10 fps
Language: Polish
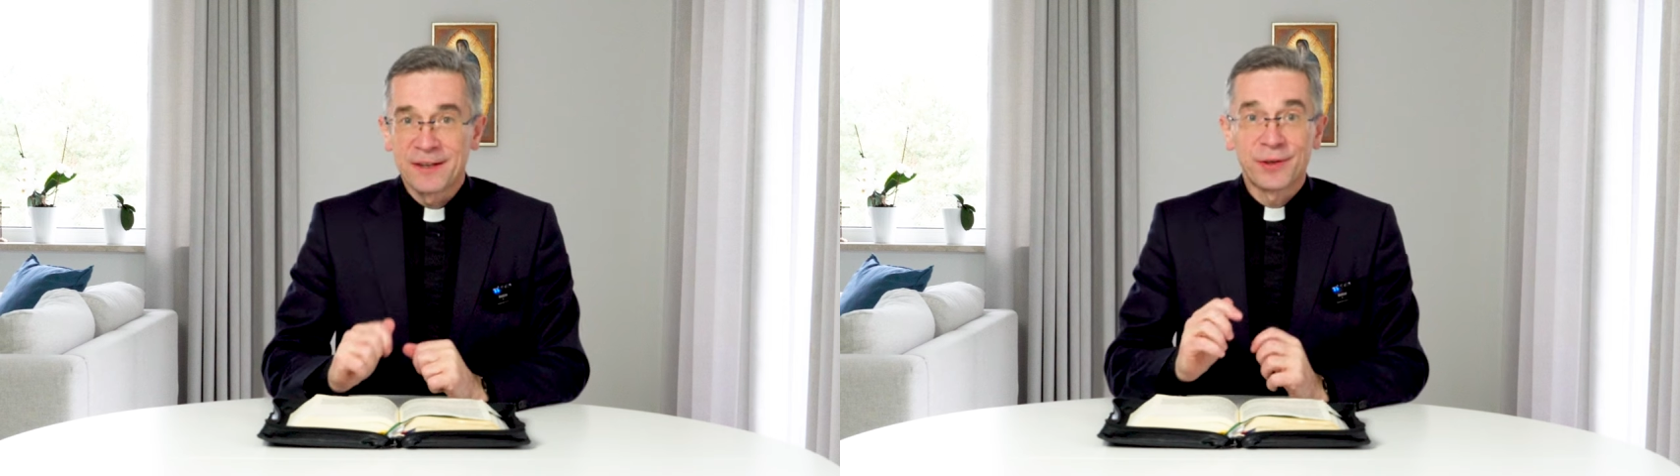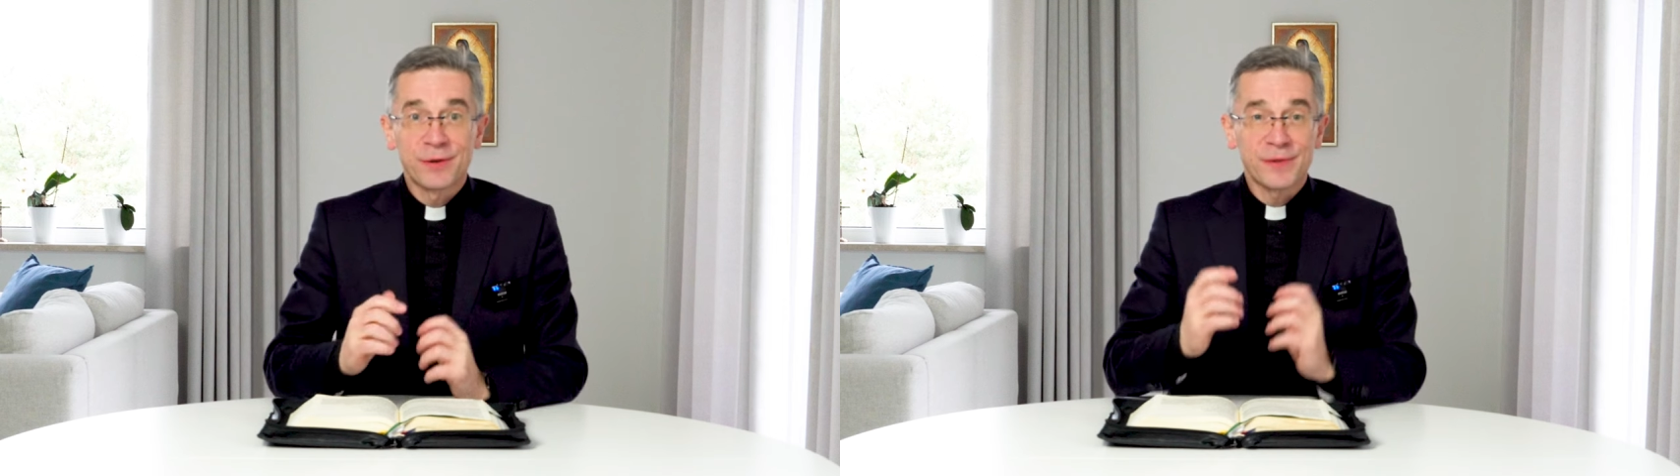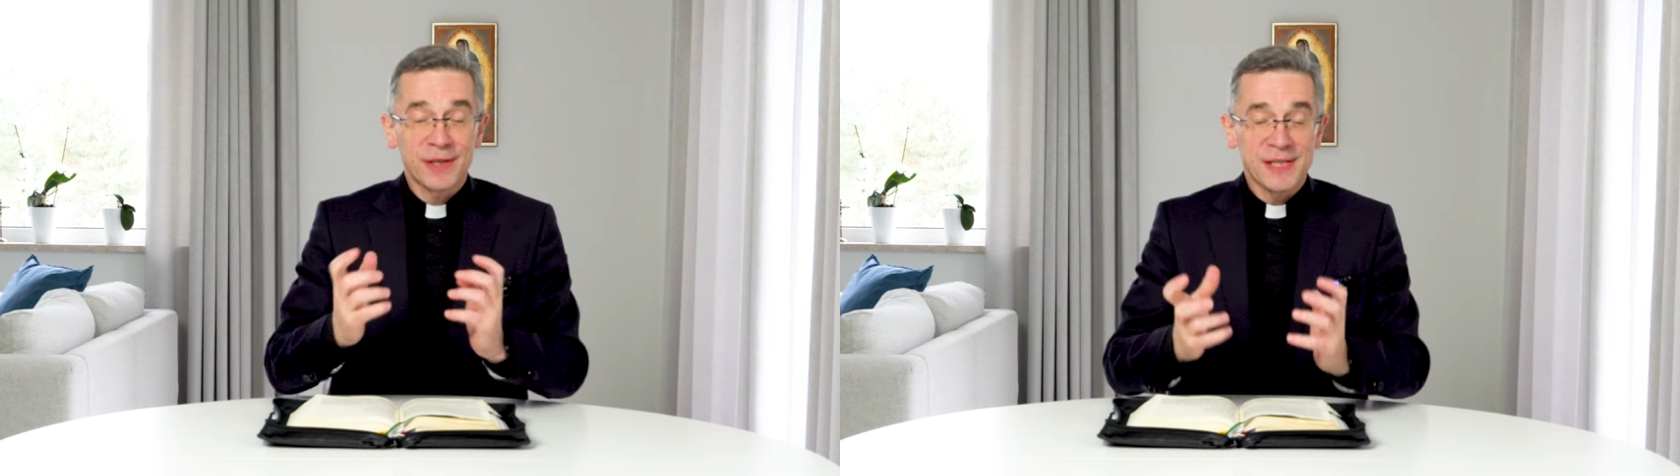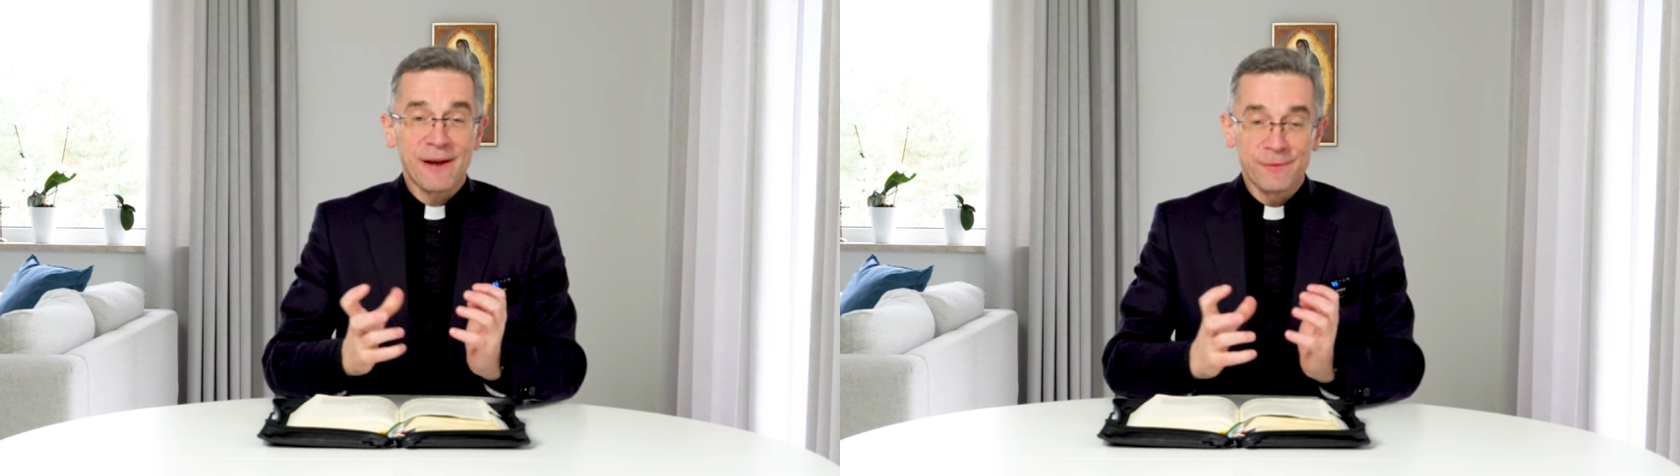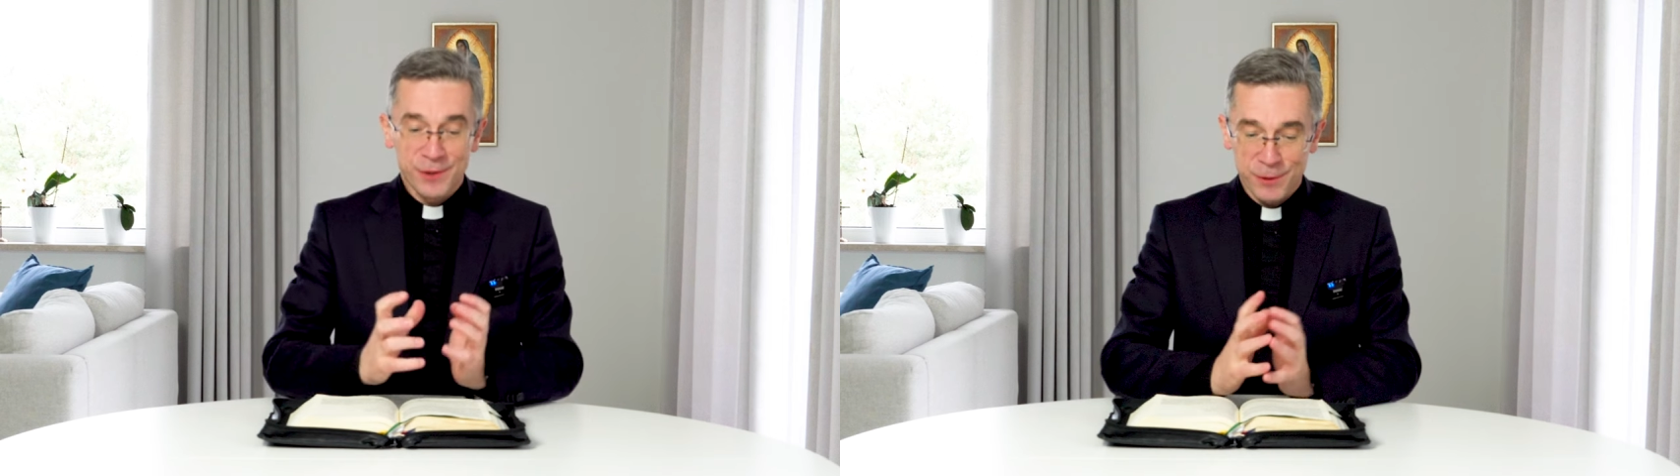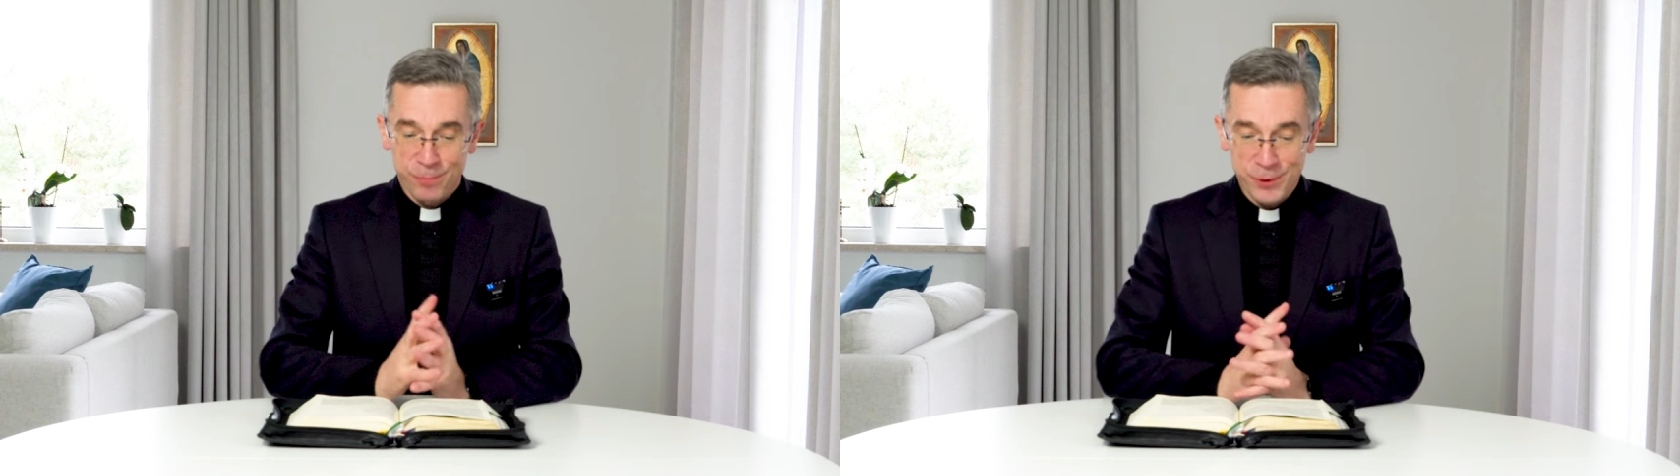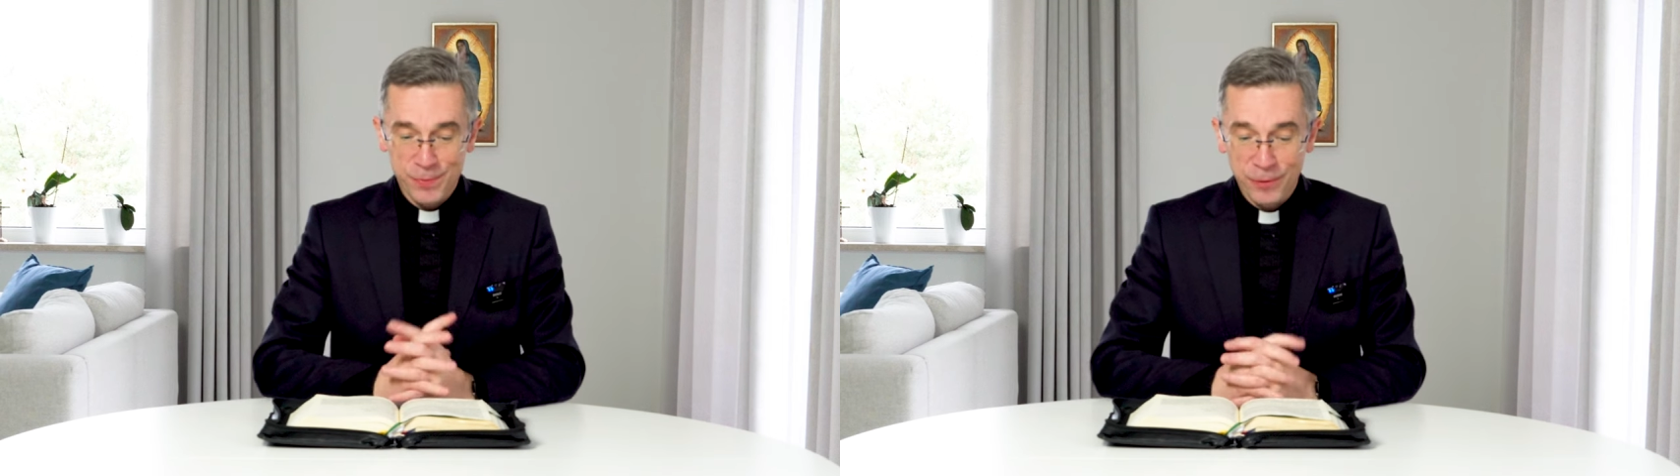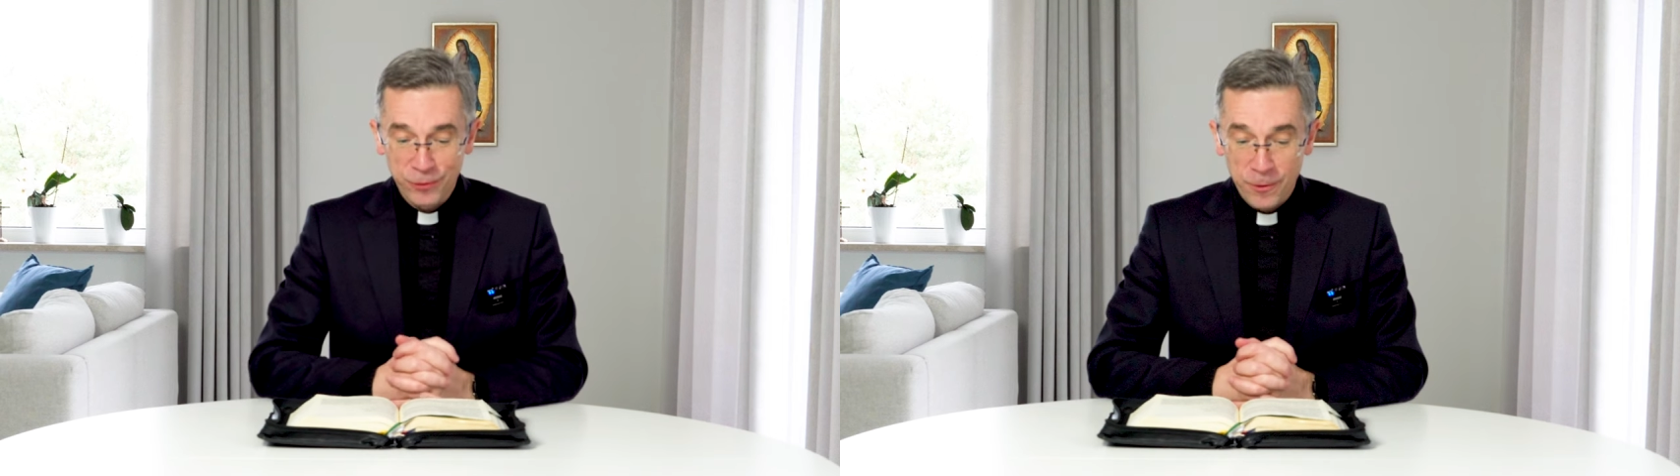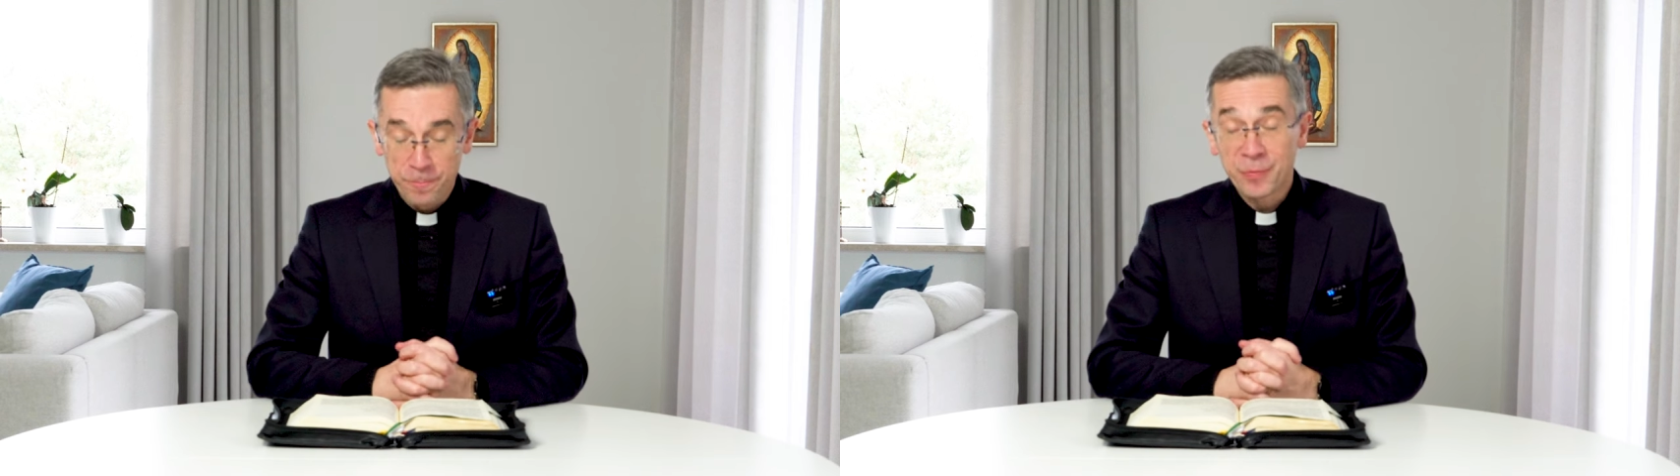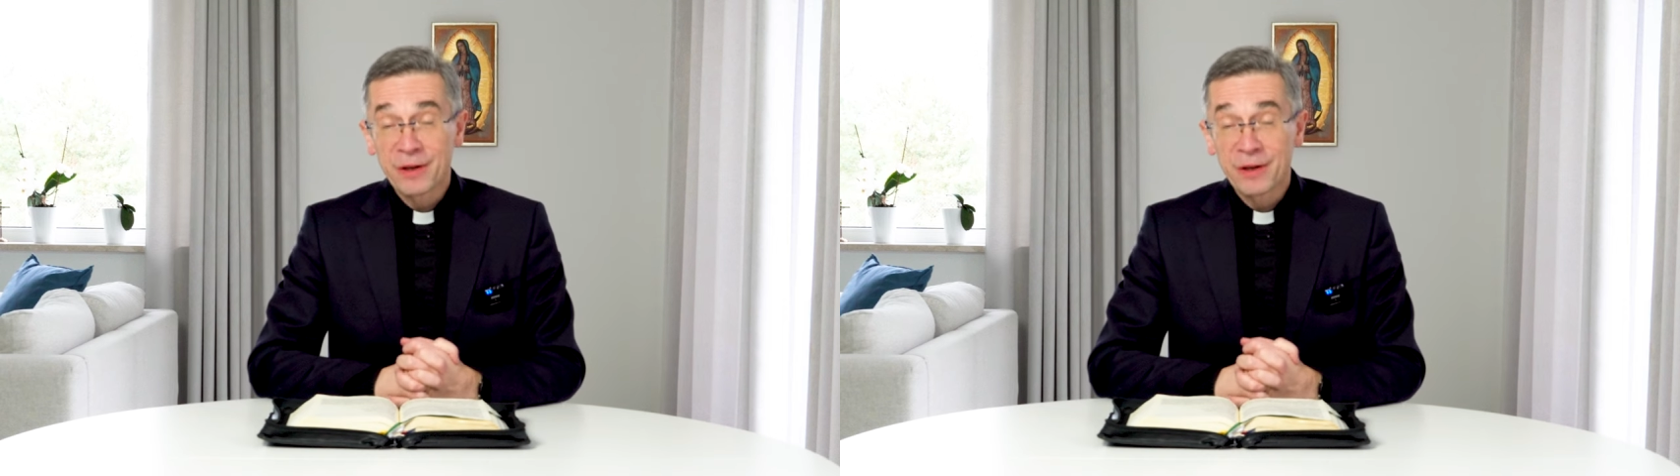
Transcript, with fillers: Dlatego zwracają się z prośbą do